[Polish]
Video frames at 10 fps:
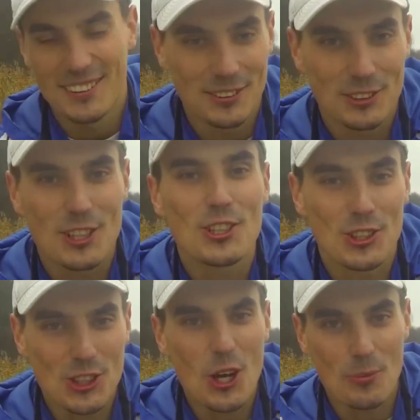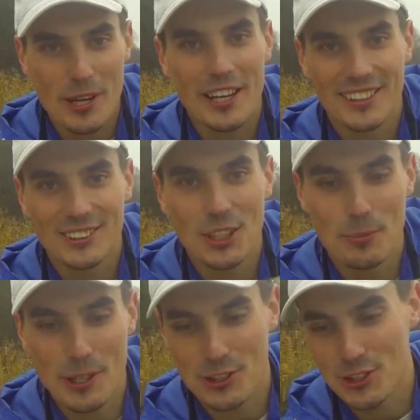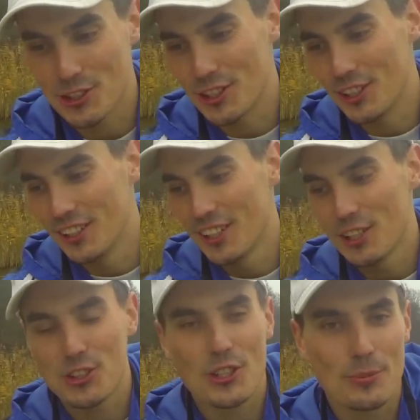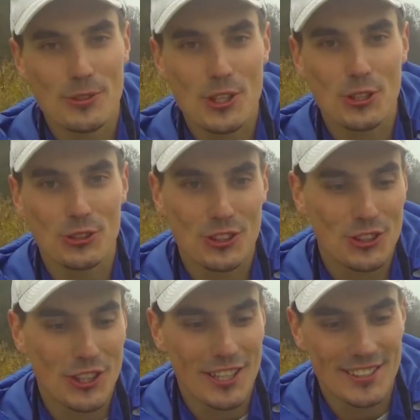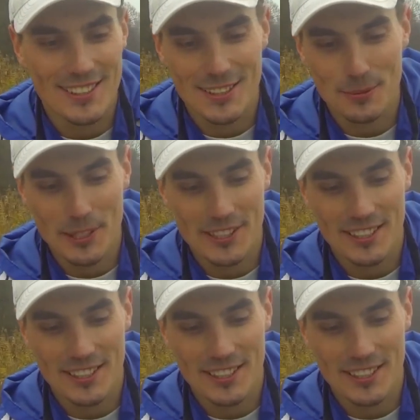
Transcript: Myślę, że dobre, dobre 3 kilo. 74 cm.